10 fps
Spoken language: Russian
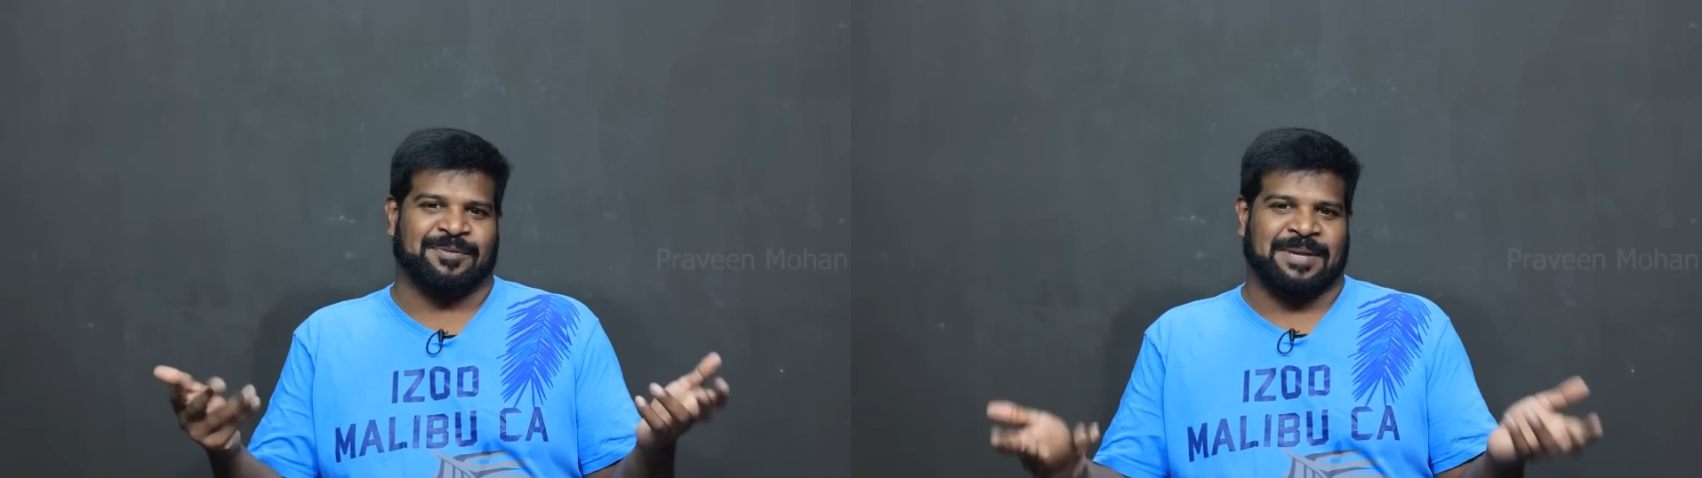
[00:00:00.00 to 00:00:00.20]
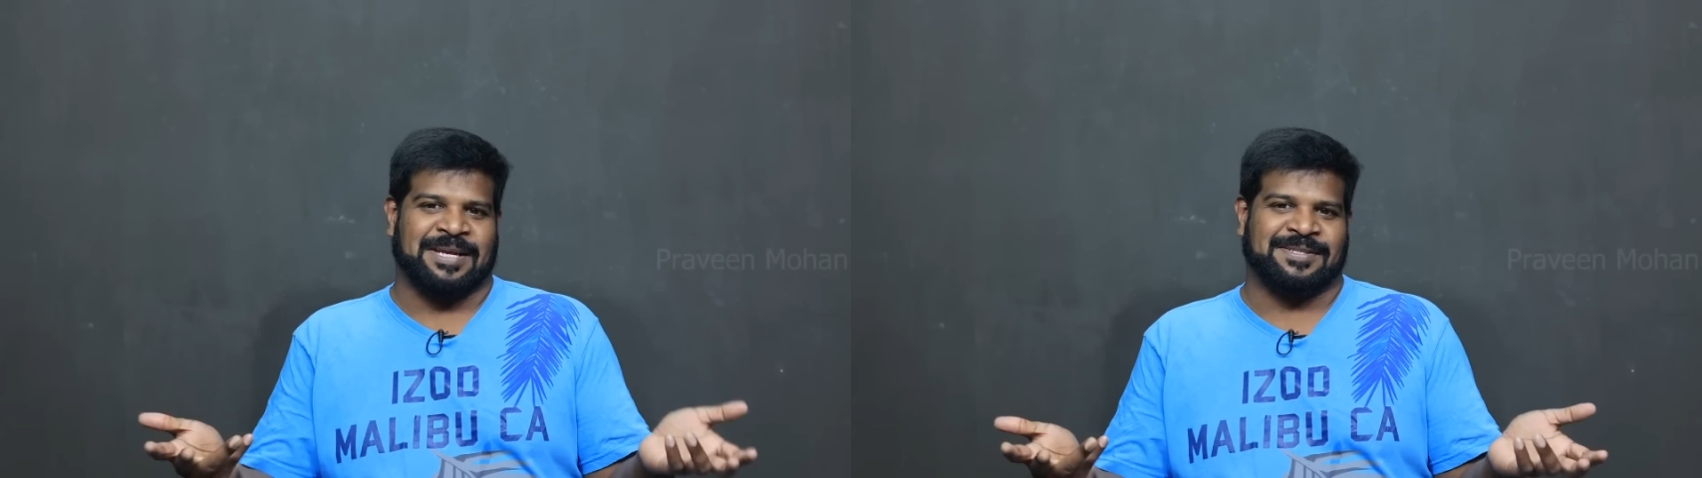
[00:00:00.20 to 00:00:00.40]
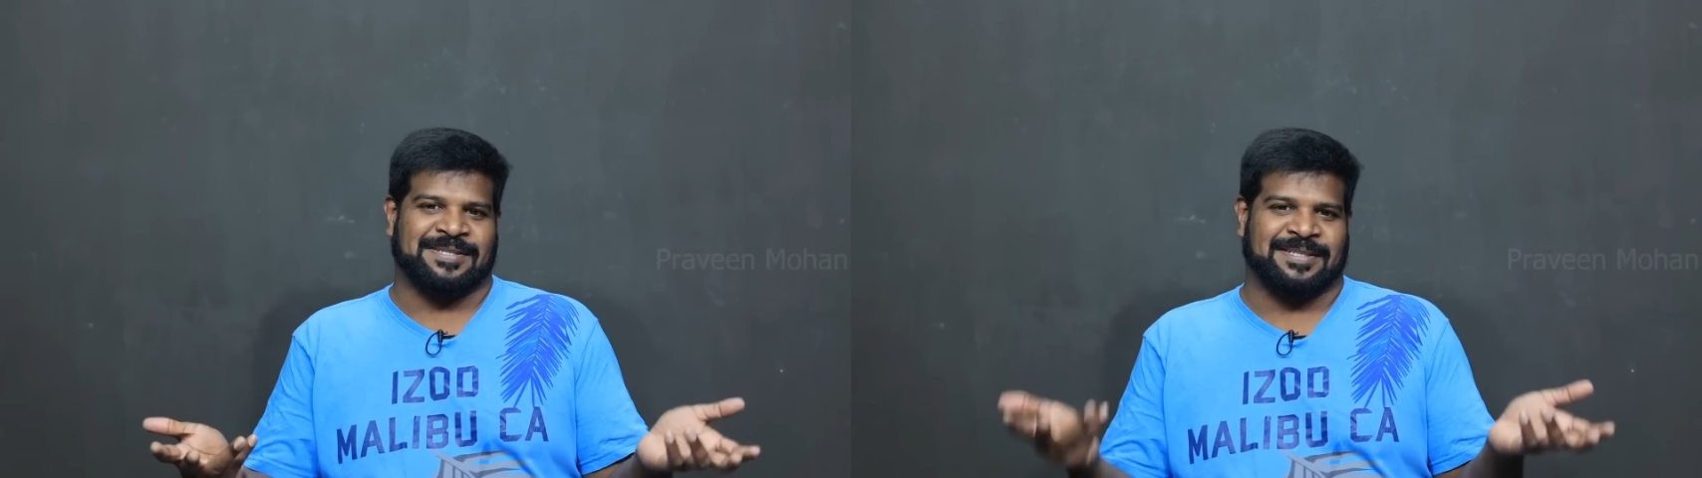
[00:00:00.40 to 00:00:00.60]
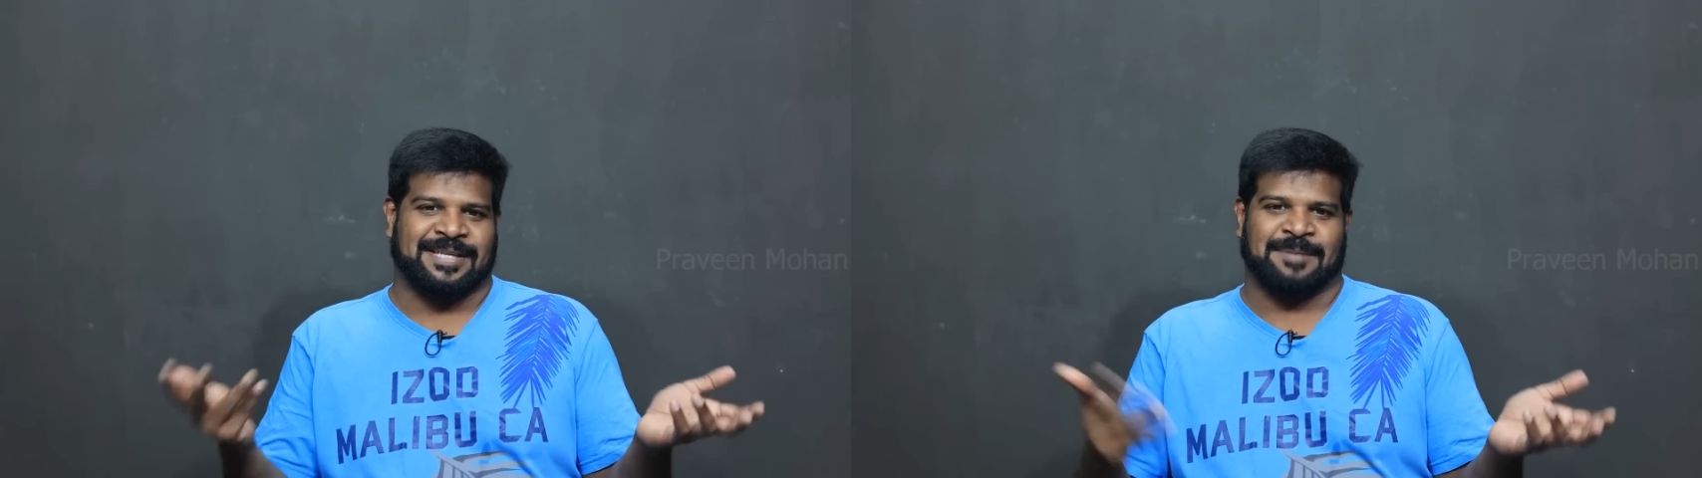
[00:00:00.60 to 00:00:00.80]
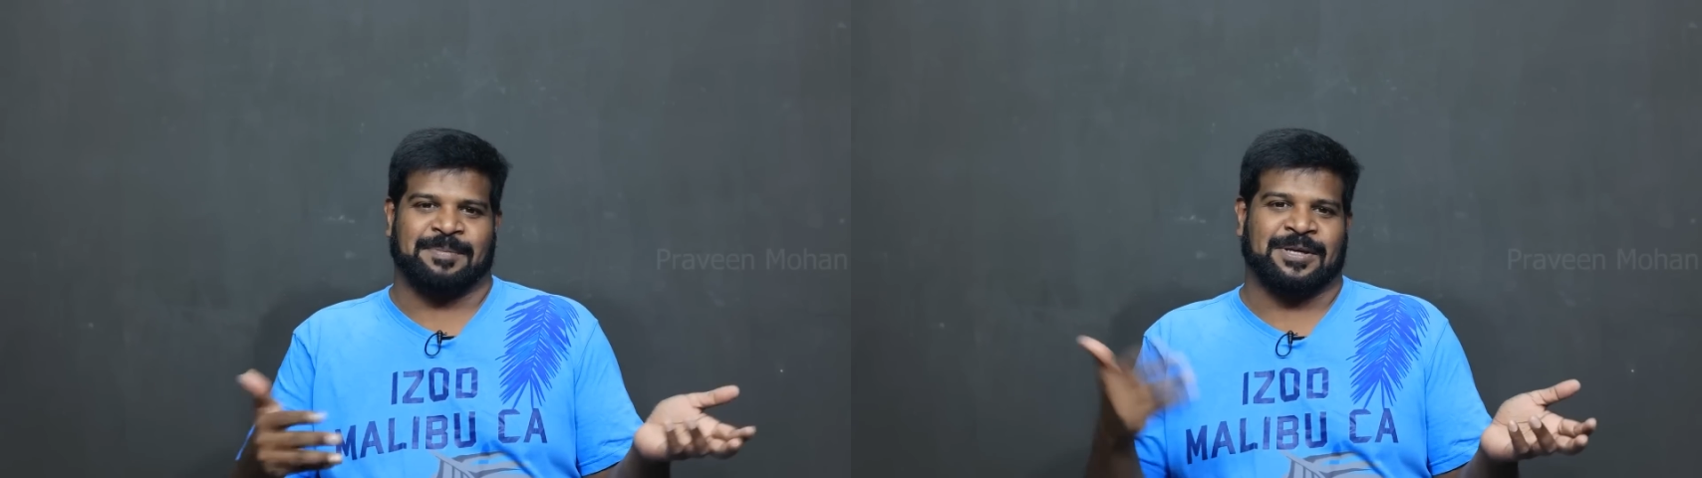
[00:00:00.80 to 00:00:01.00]
Какую
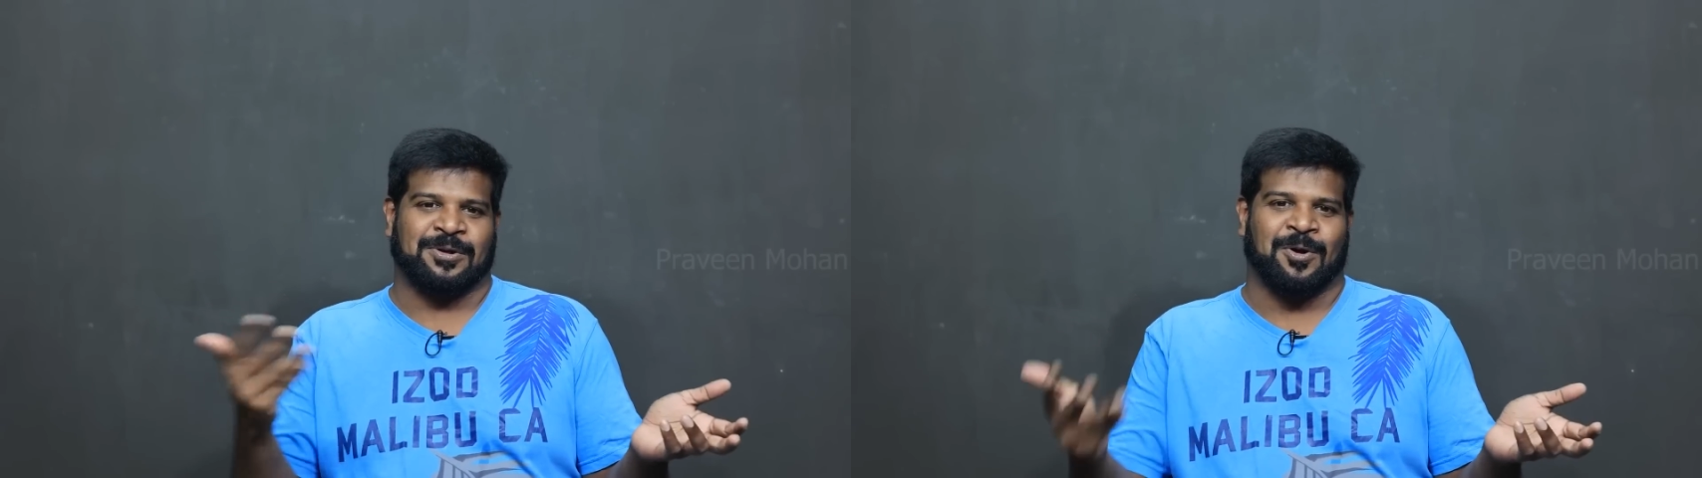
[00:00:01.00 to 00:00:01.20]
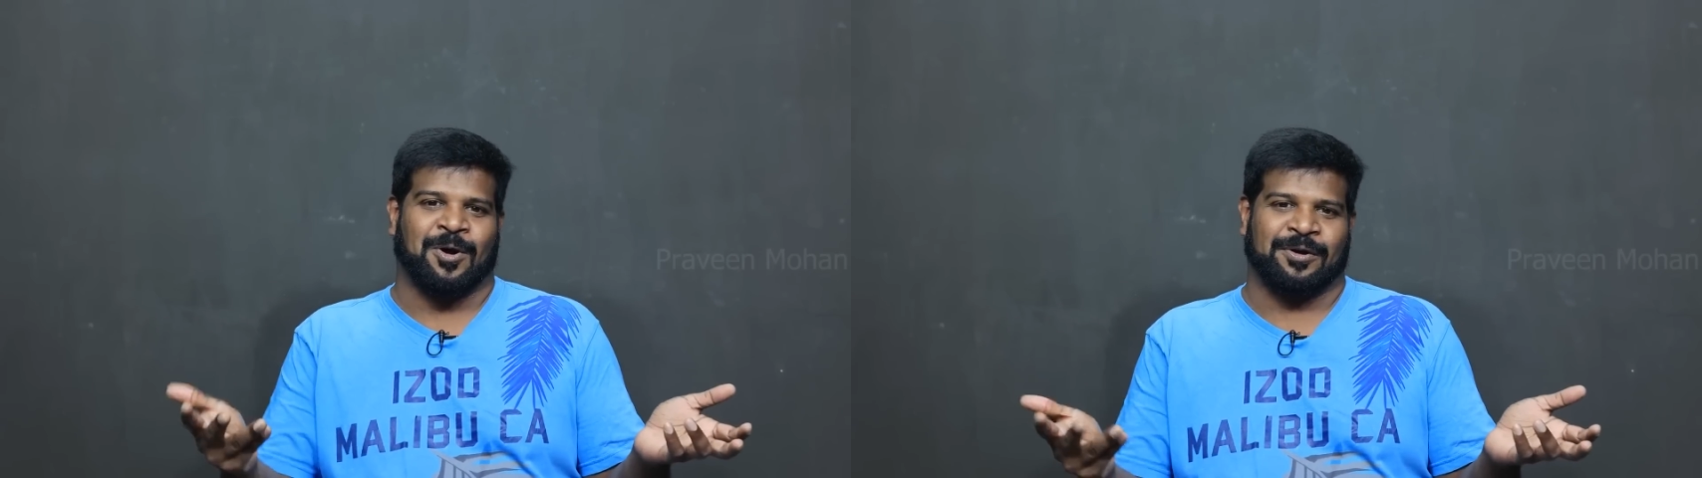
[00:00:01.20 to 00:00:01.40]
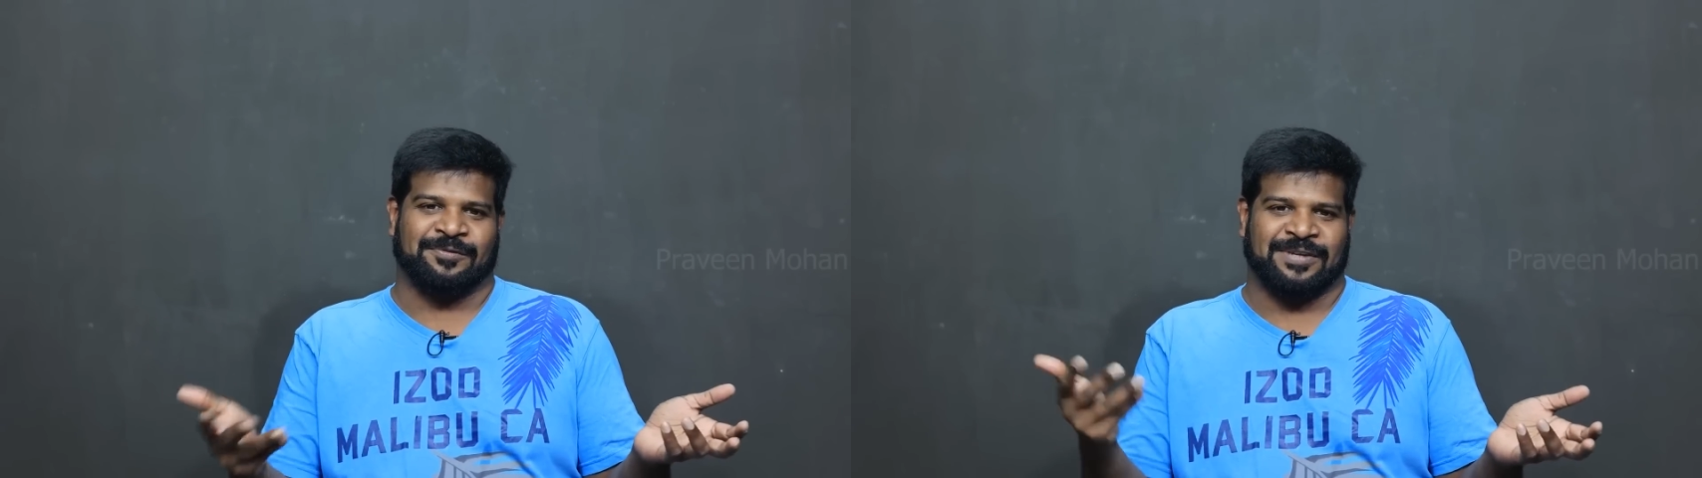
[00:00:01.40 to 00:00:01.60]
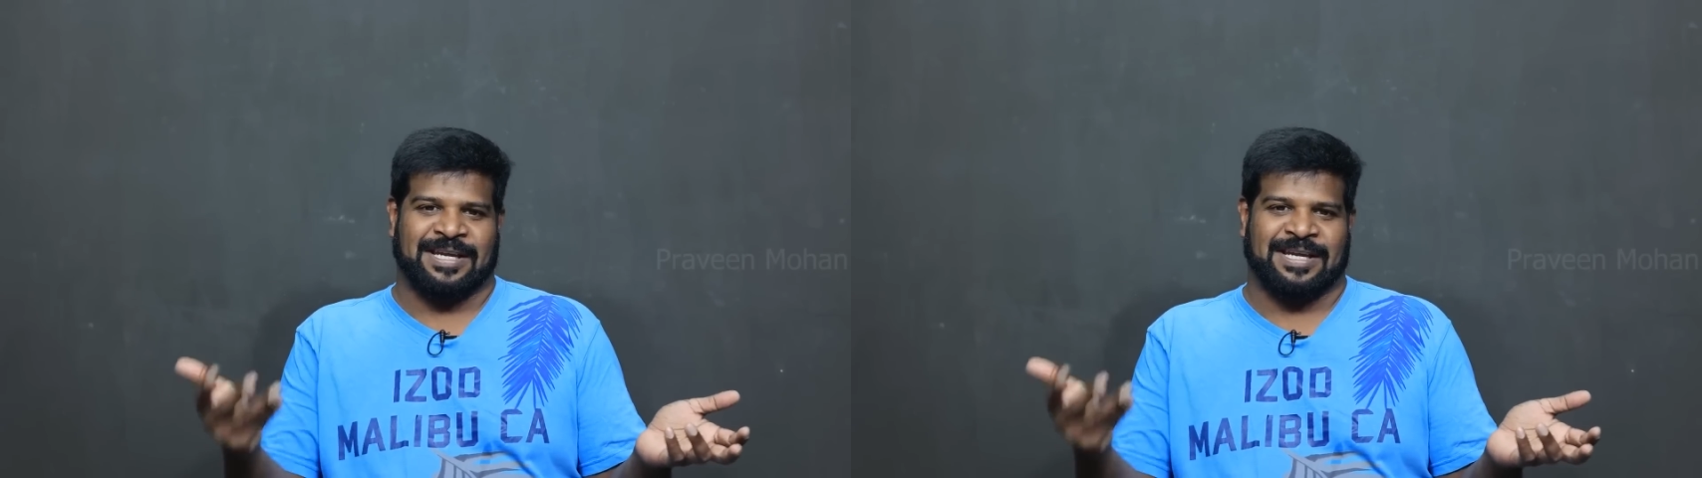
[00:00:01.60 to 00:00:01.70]
информацию можно